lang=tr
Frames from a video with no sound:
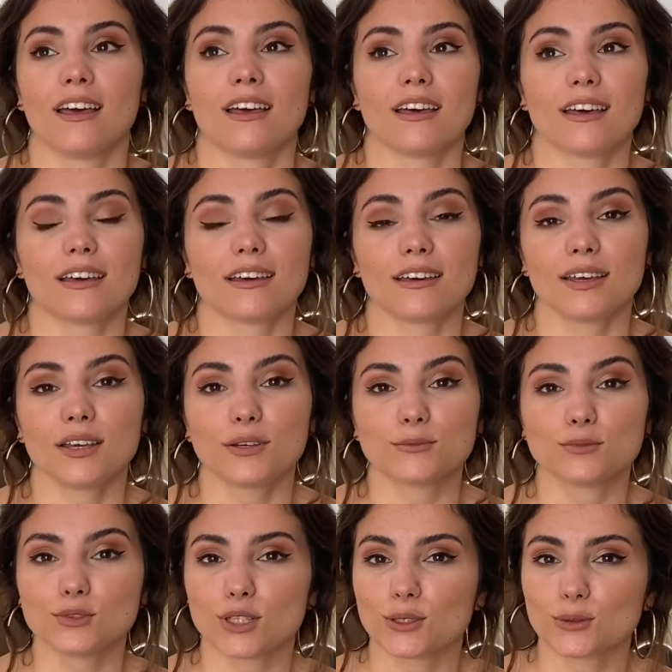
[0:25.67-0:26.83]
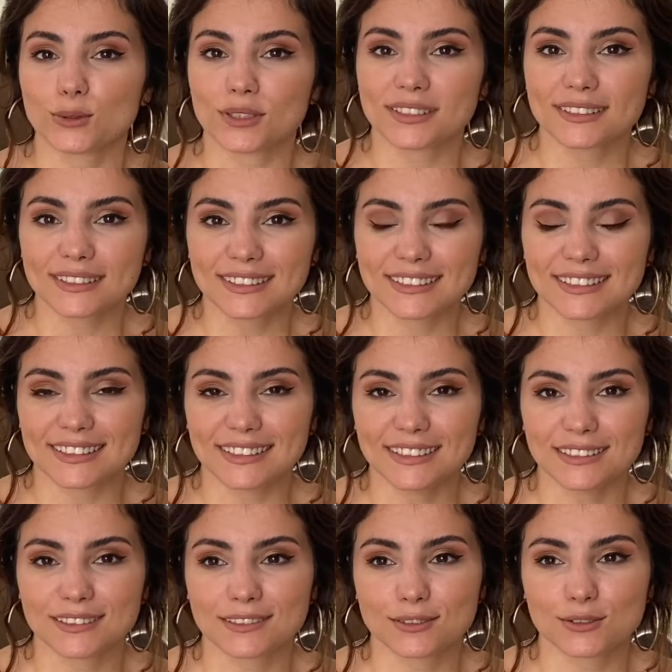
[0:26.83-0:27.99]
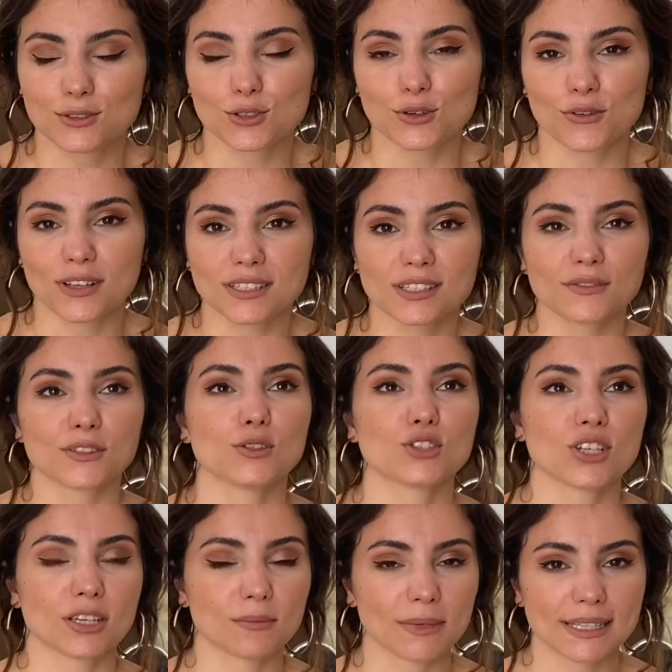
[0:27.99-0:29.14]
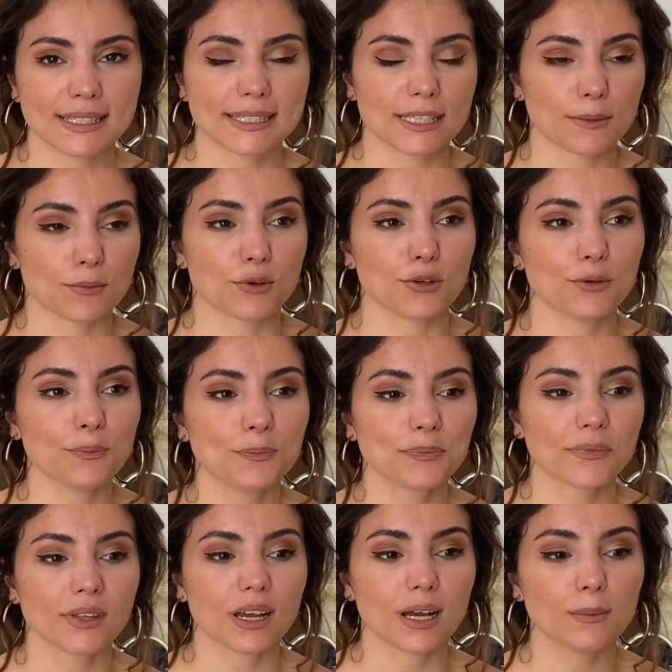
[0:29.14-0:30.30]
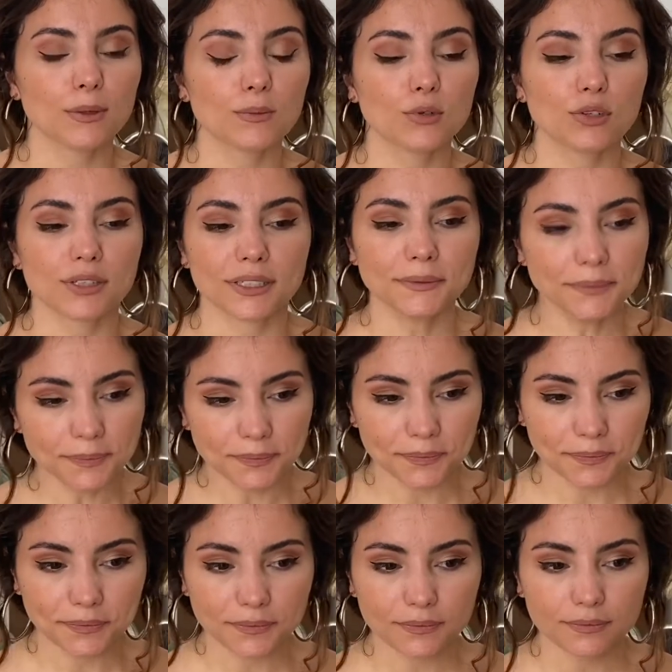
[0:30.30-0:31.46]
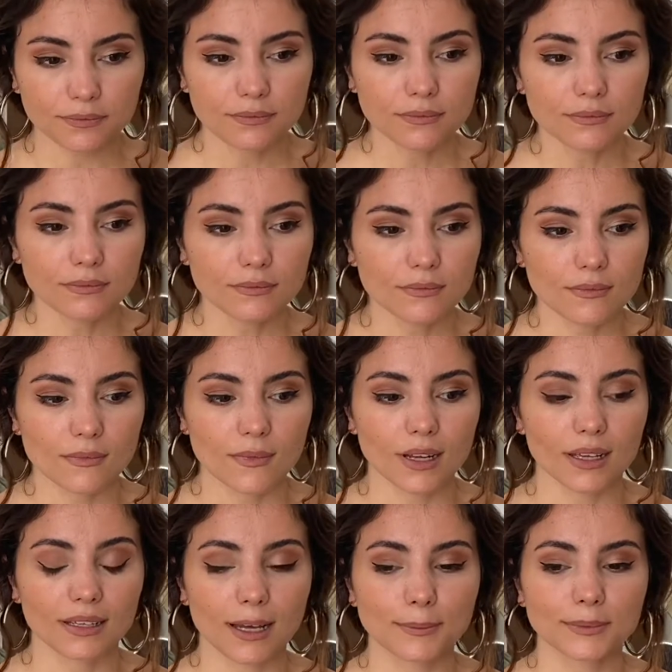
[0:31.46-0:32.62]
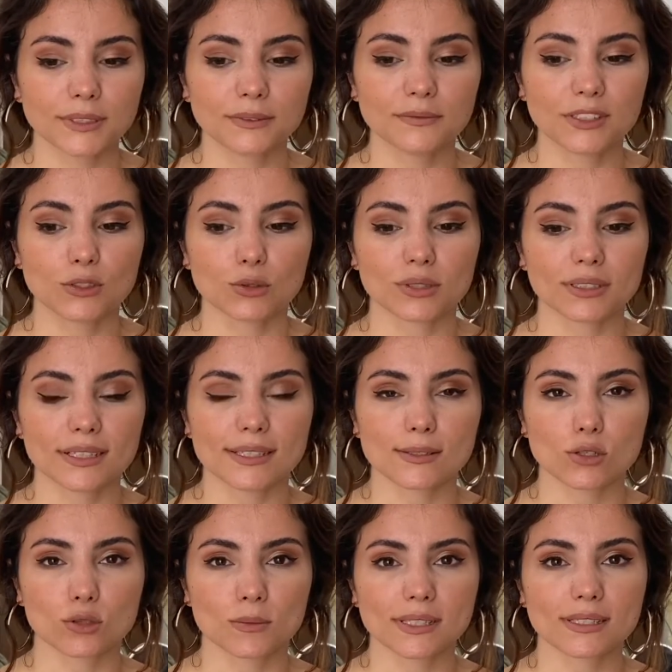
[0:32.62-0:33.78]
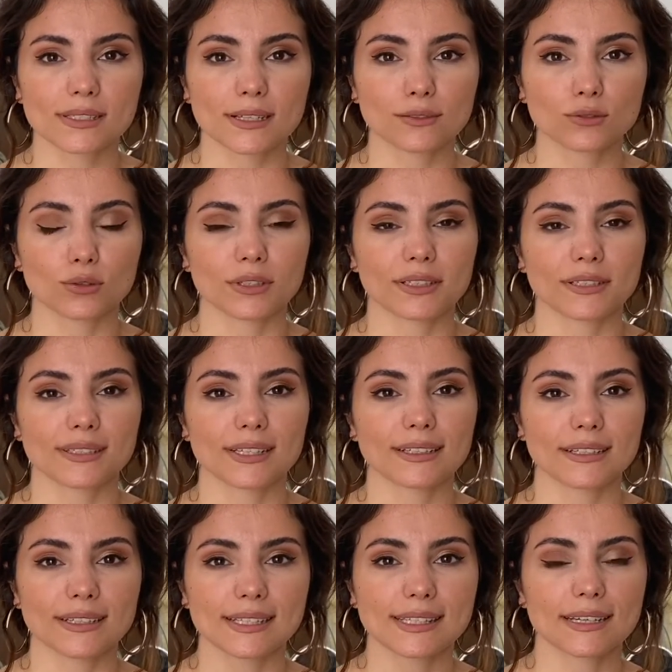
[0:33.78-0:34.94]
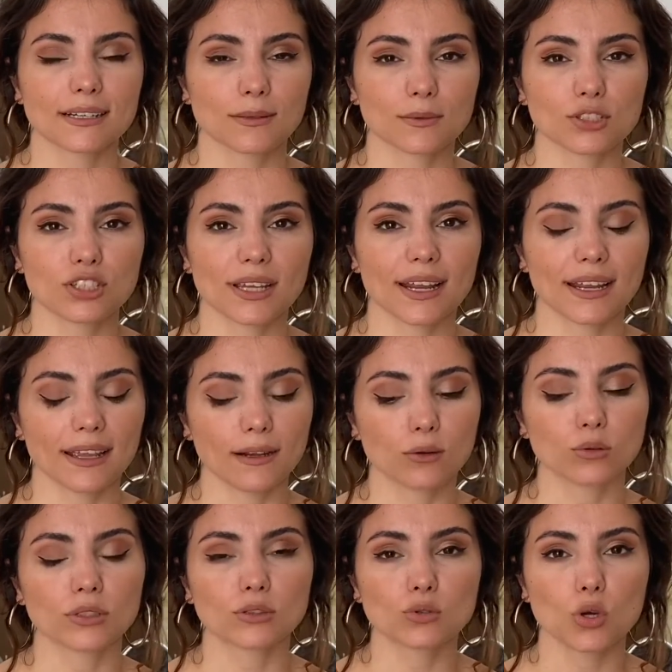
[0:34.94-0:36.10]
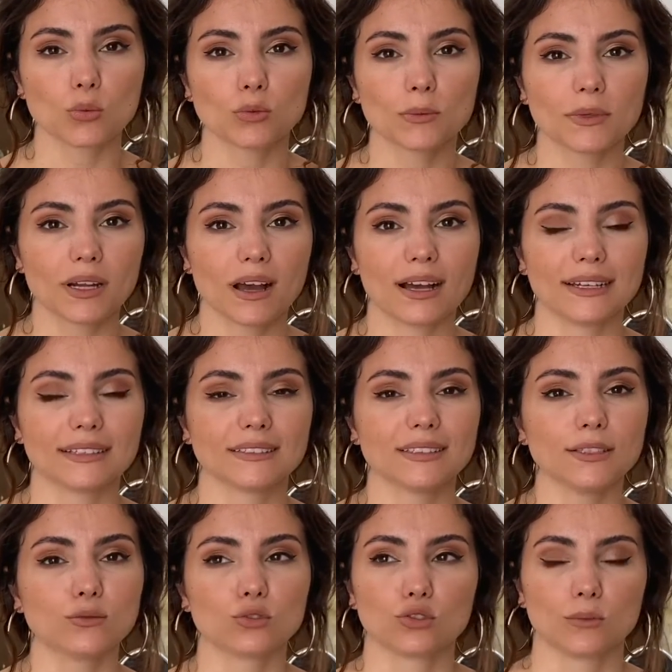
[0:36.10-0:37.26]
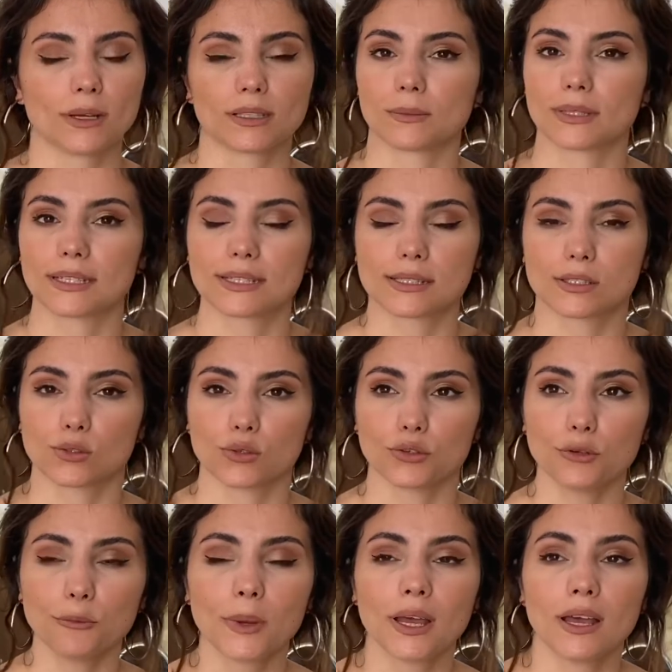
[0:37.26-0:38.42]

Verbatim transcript: E, bundan dolayıdır ki çok fazla video çekmek istemiyorum ama bu ara e, yaptığım videoların kısa olmasından dolayı zaten Instagram'a çekerken onları toplu bir halinde YouTube'a atmak istiyorum.